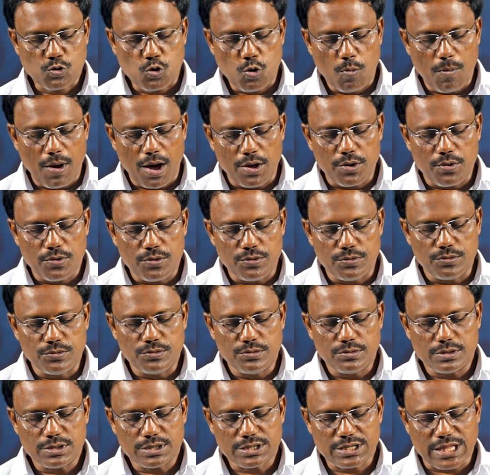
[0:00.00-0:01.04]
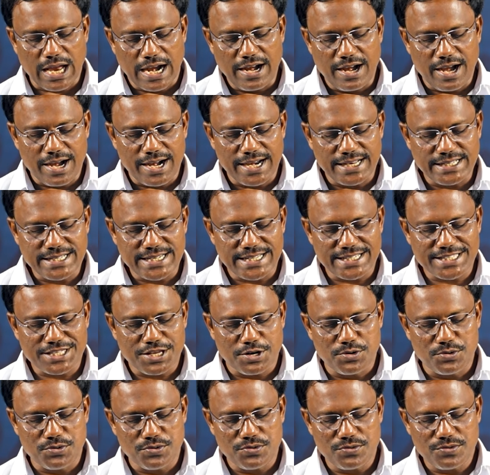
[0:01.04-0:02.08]
కుమారుడు తండ్రిని ఏం
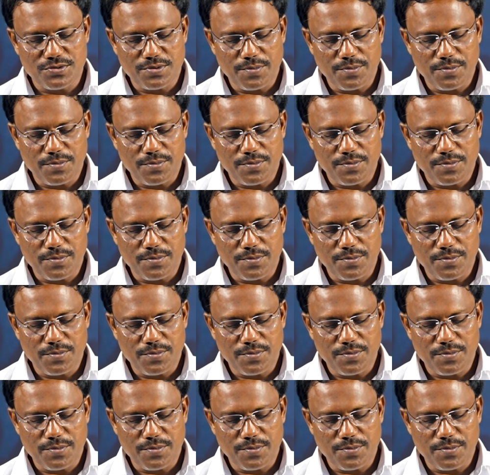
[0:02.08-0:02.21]
చేస్తాడు